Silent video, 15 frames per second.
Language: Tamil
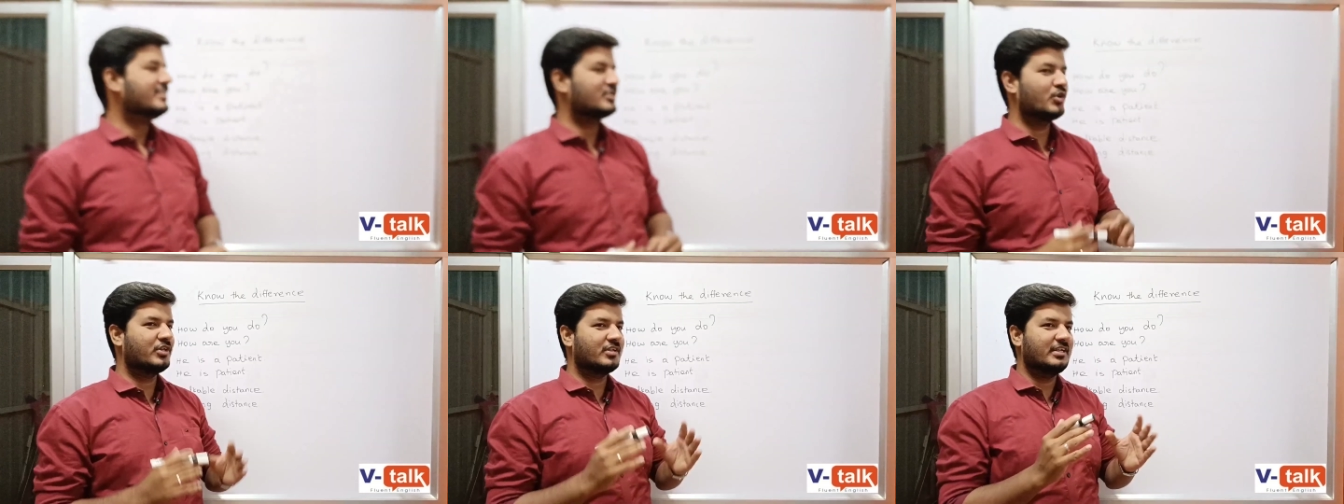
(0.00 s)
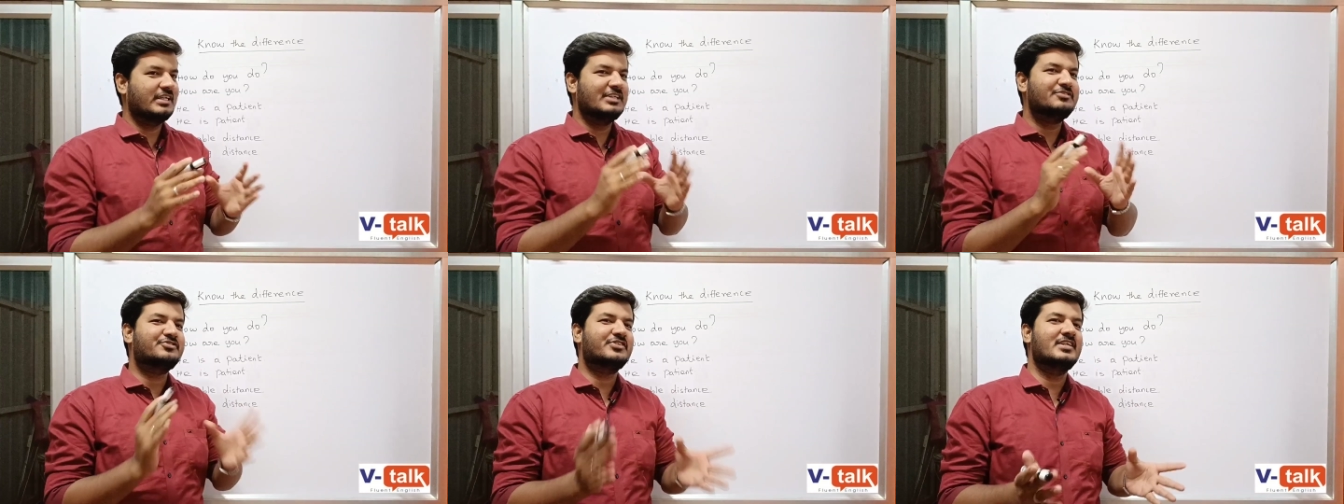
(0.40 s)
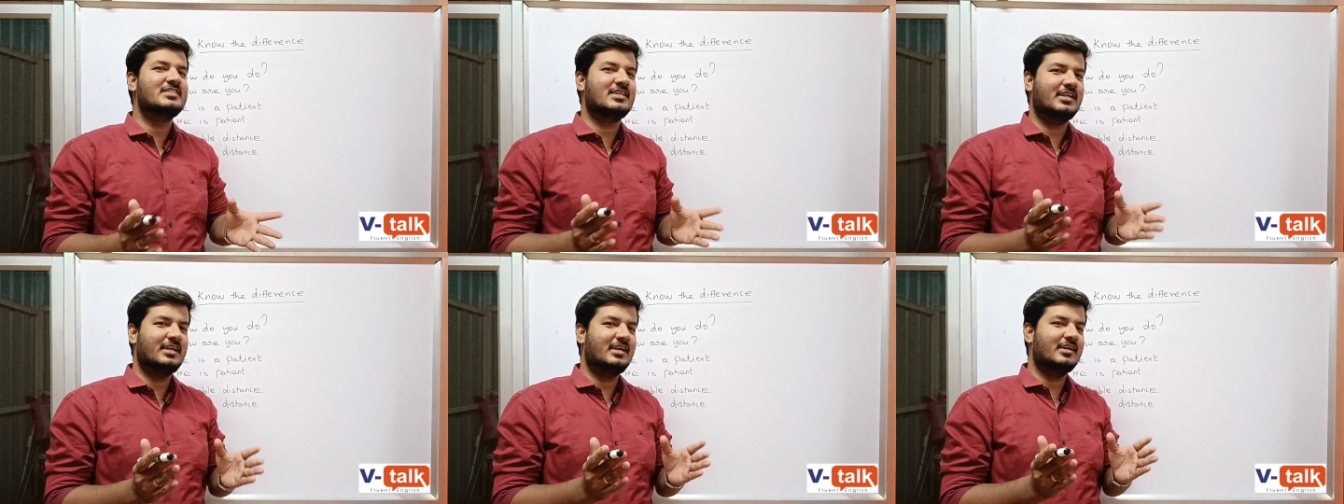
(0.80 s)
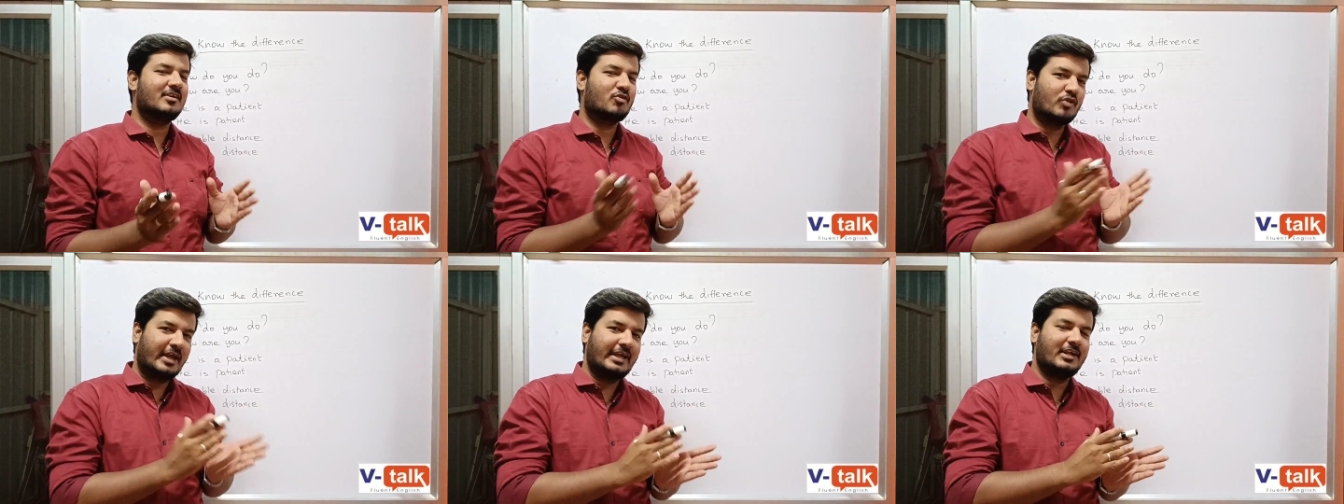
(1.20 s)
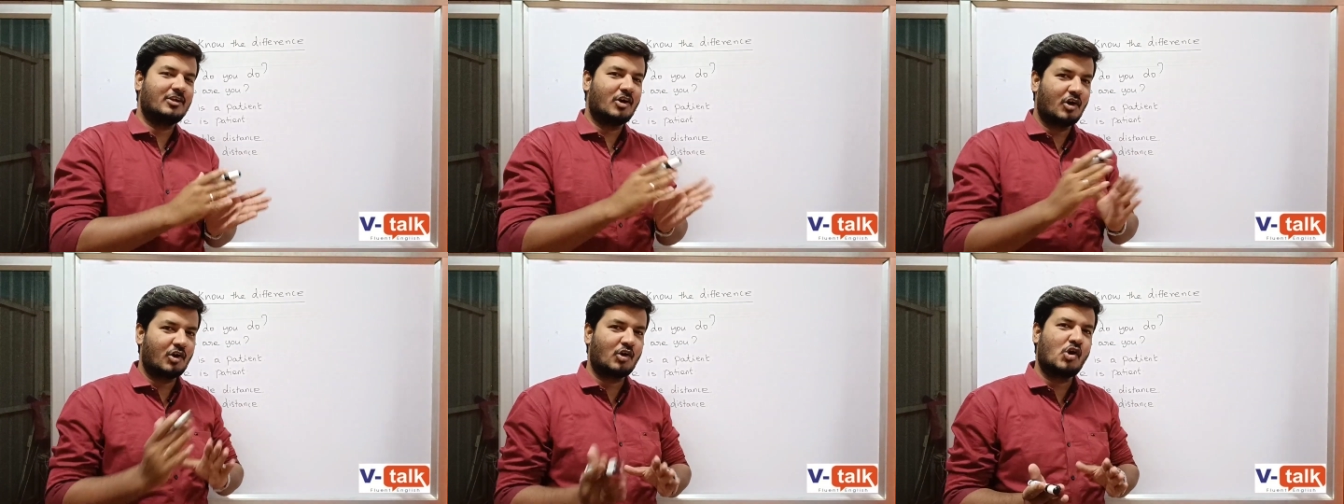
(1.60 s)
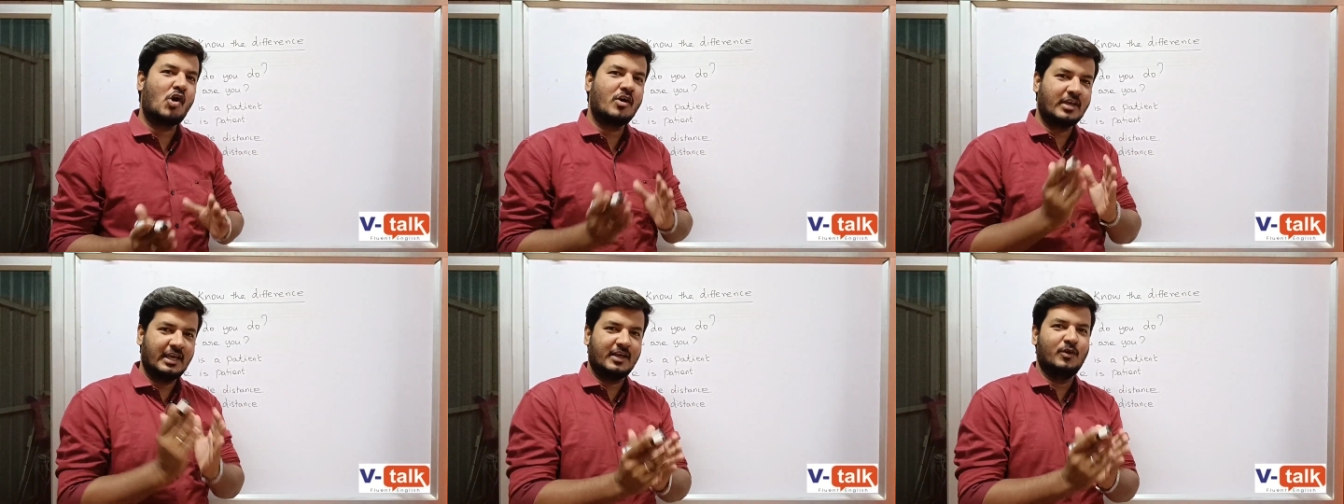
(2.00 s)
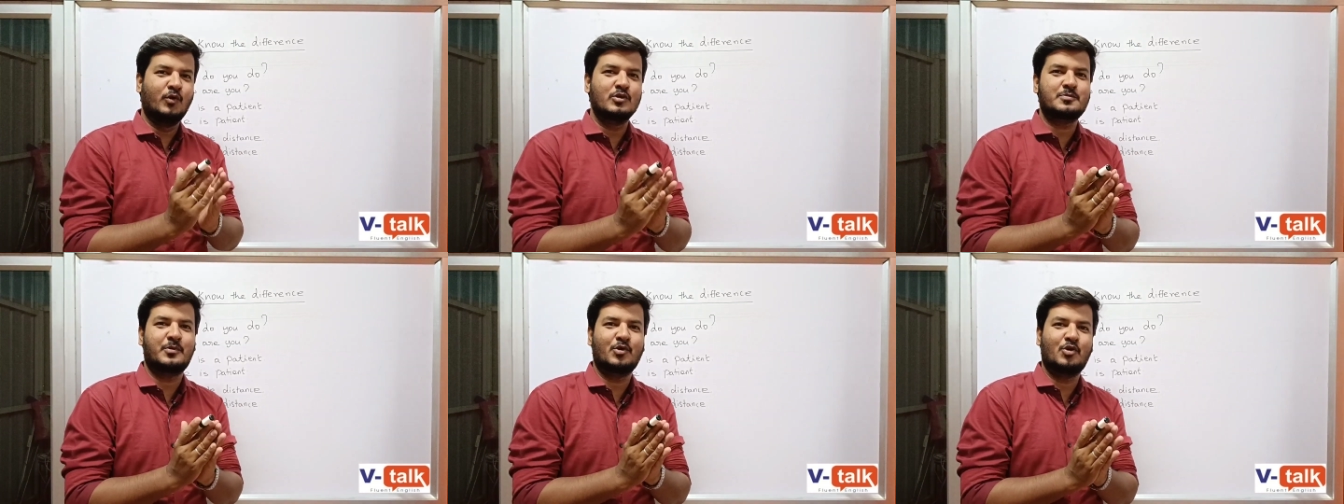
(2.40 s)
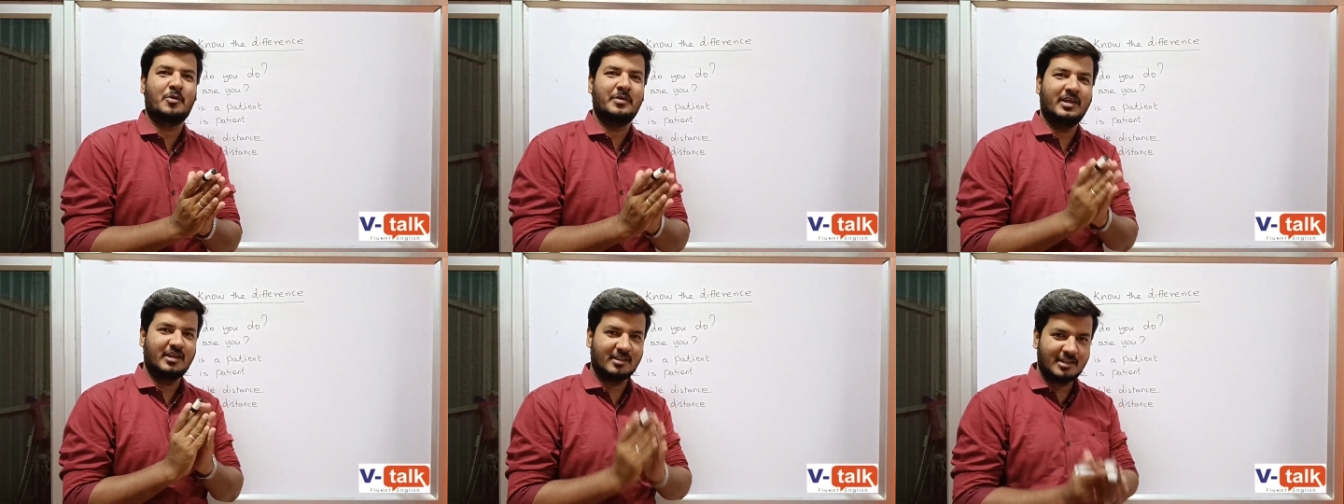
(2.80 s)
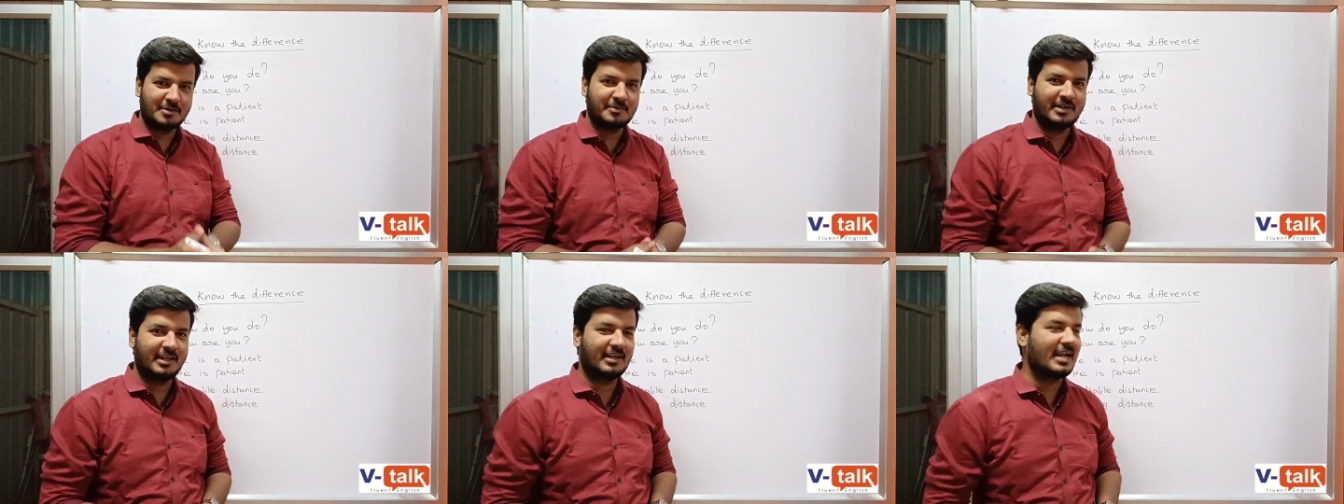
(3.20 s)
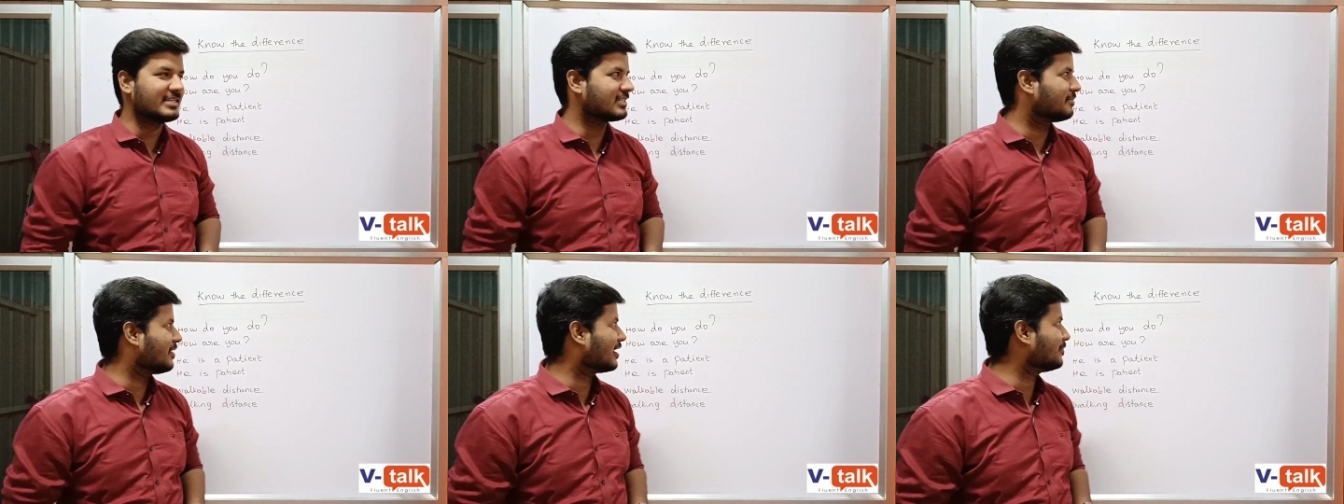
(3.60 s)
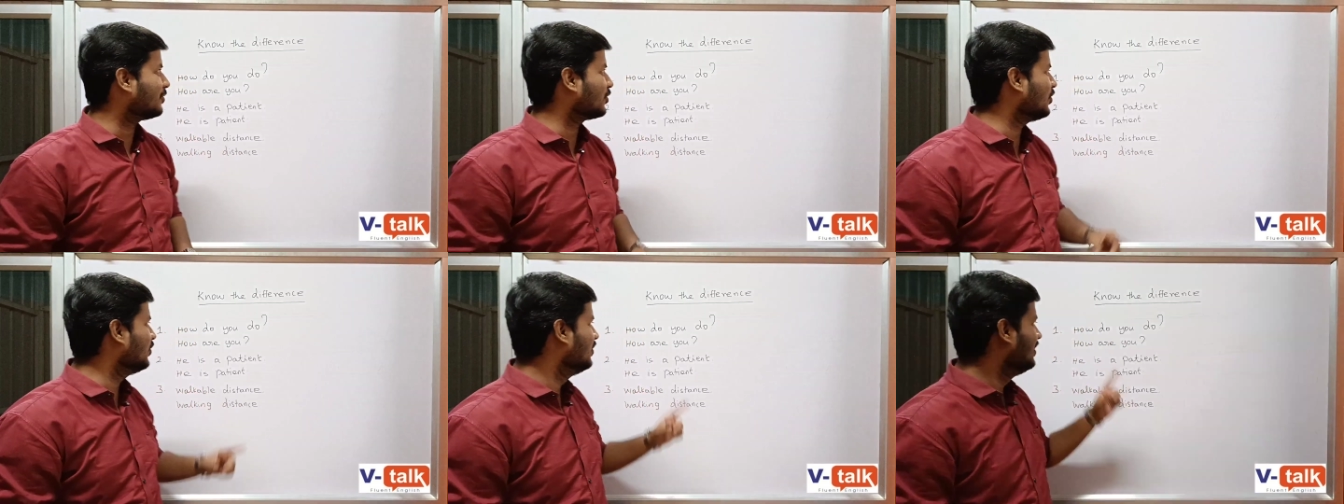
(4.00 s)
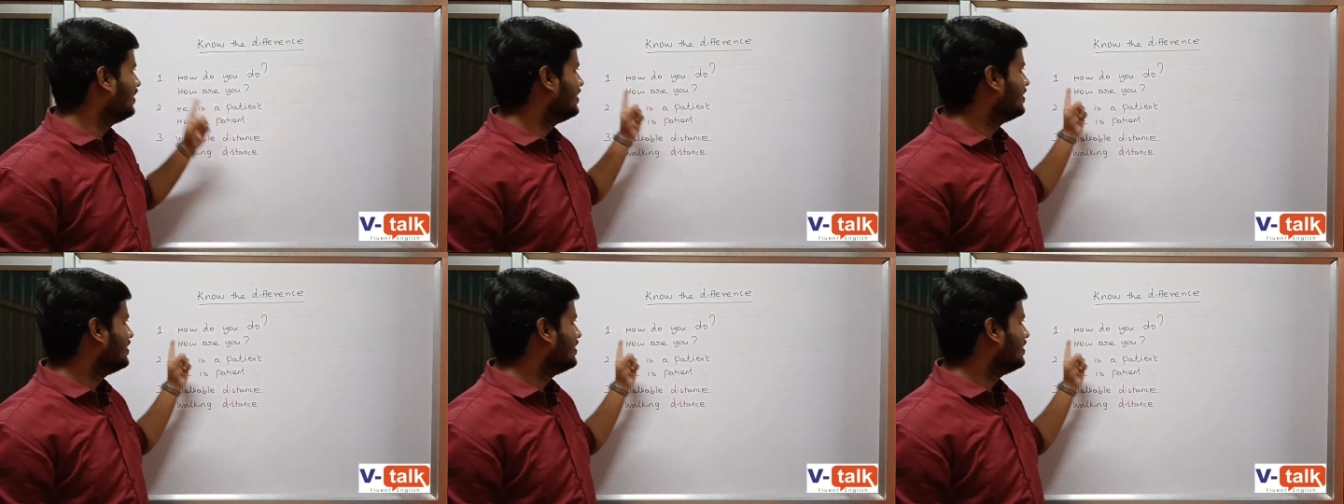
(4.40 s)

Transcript: ஸோ இதோட டிஃப்ரென்ஸ் என்ன ரைட் ஆர் ராங் எங்கே யூஸ் பண்ணணும் அப்படிங்கிறத நம்ம இன்னைக்கு கிளாஸில் பார்க்க போகிறோம்